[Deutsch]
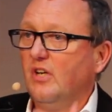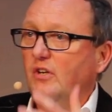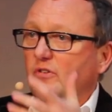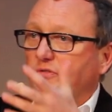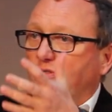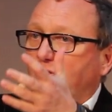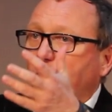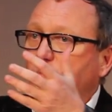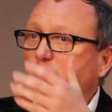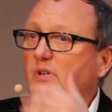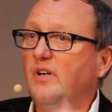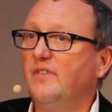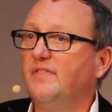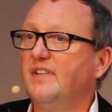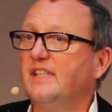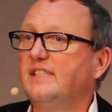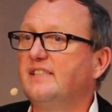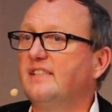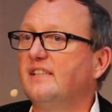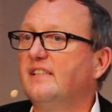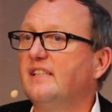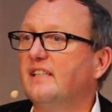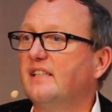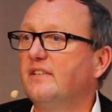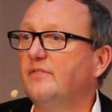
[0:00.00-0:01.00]
Früher, wenn
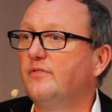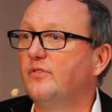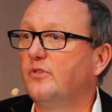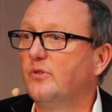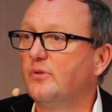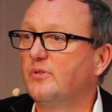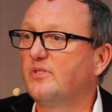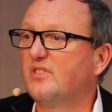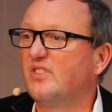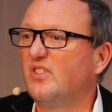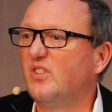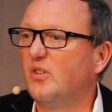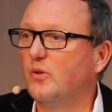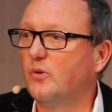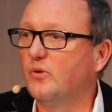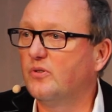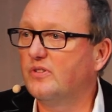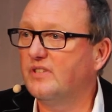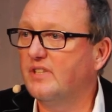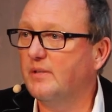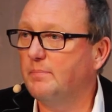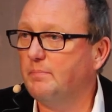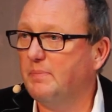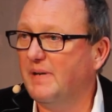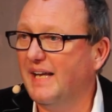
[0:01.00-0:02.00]
sie eine
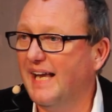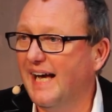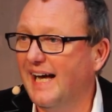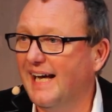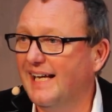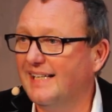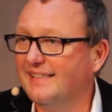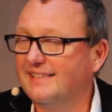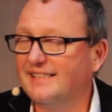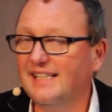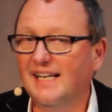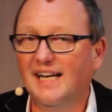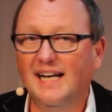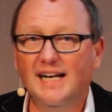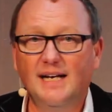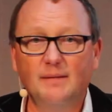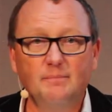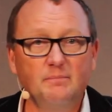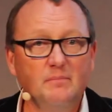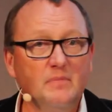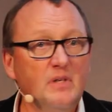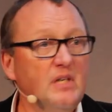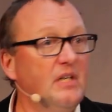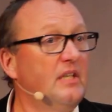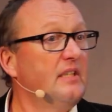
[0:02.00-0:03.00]
Revolution geplant
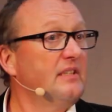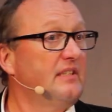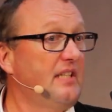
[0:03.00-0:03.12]
haben,